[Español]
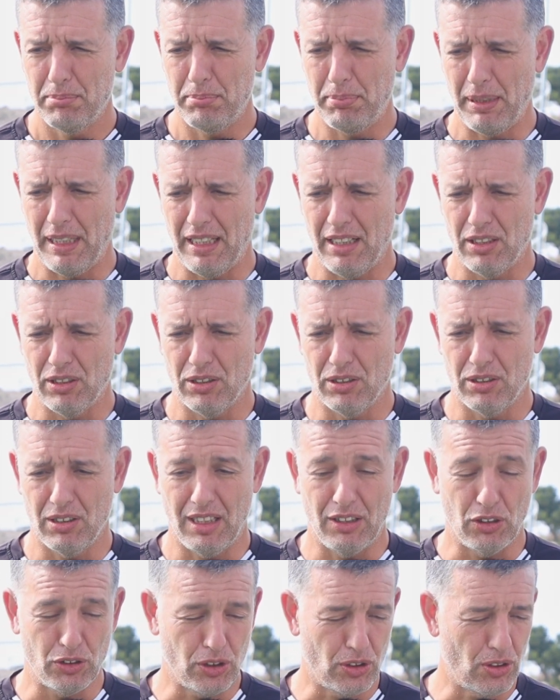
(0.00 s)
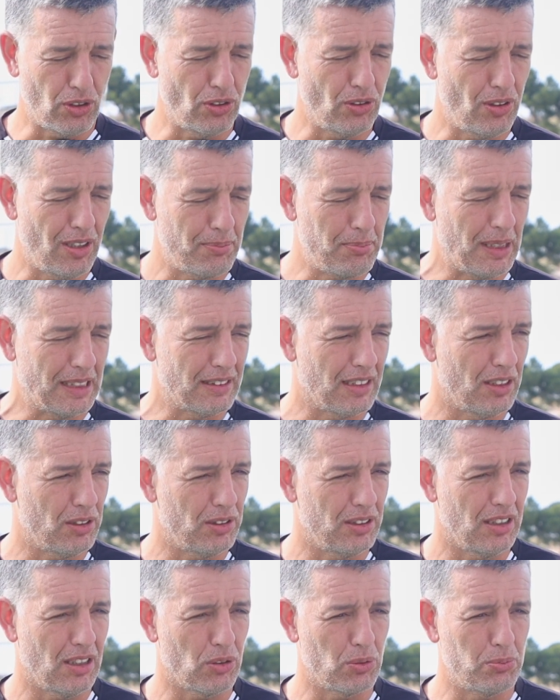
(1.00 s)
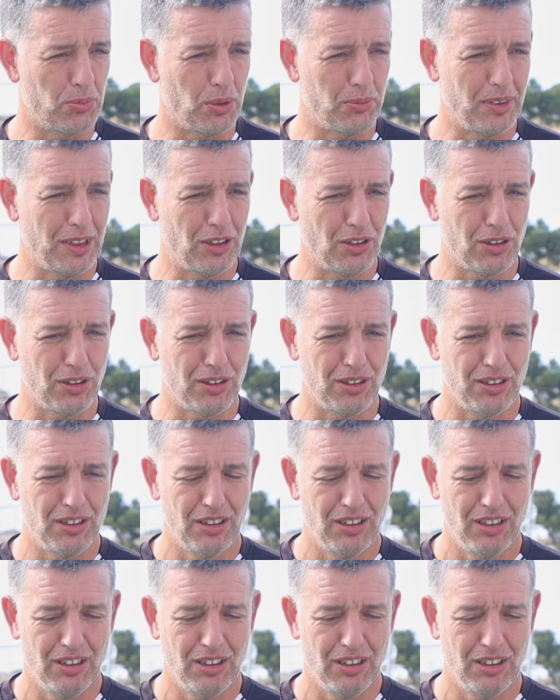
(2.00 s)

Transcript: pero a nosotros nos ha pasado en algún momento,